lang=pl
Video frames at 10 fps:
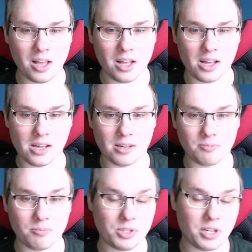A,
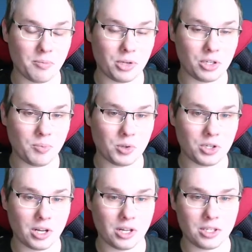trzeba będzie
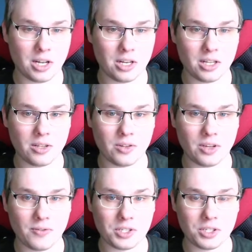poczekać, ale no
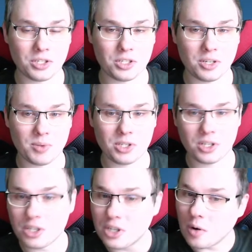najważniejsze, że nie będzie
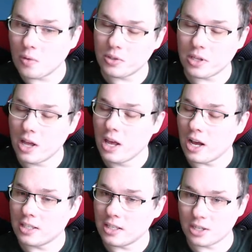kryształów,
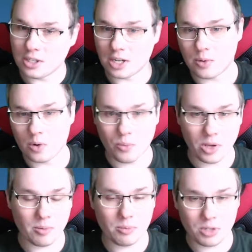a za kryształy
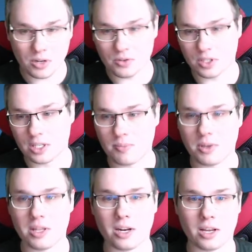kupujemy przede wszystkim
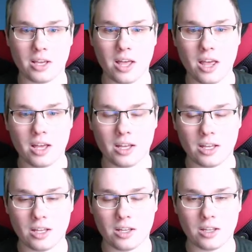energię
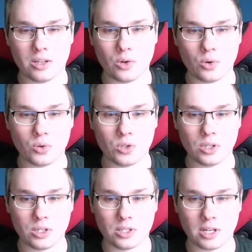e, do
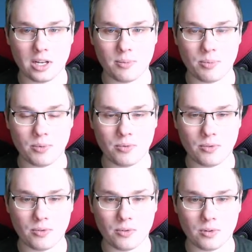różnych
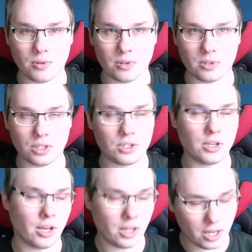sklepów, e, znaczy
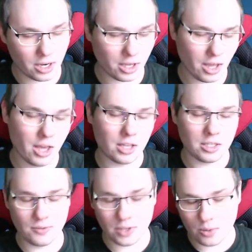nie, energię
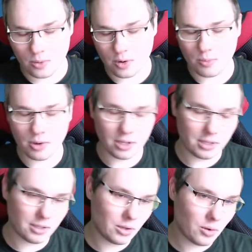zwykłą,
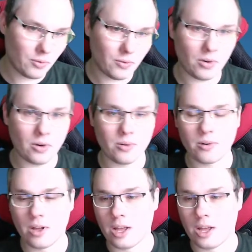kantynową,